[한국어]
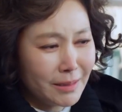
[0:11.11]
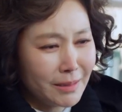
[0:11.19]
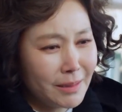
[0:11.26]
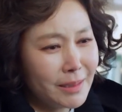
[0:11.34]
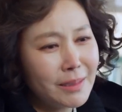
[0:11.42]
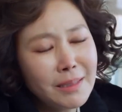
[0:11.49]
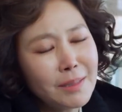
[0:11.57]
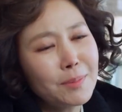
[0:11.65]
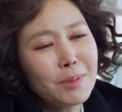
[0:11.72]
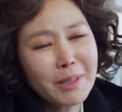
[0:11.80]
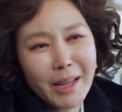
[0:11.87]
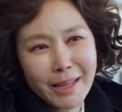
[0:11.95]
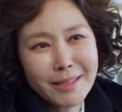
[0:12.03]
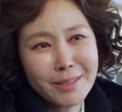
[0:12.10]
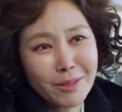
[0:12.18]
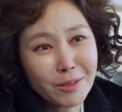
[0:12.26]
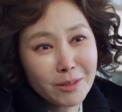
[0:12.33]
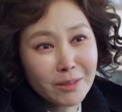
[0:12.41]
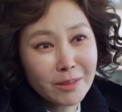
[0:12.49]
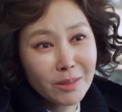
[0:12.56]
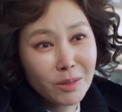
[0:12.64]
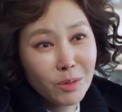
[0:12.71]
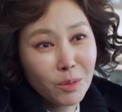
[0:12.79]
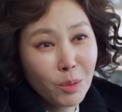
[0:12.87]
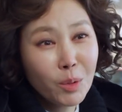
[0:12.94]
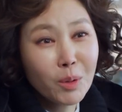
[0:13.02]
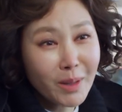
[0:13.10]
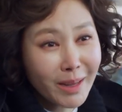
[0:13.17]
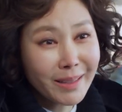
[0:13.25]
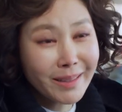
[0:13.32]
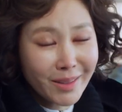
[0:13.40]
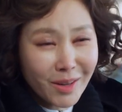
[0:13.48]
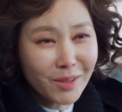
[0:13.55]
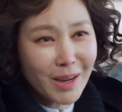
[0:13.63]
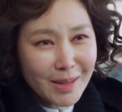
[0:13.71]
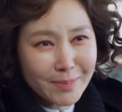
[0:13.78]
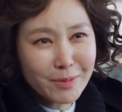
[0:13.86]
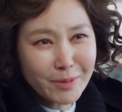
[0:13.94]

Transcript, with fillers: 진심을 다해서 노력한 결과일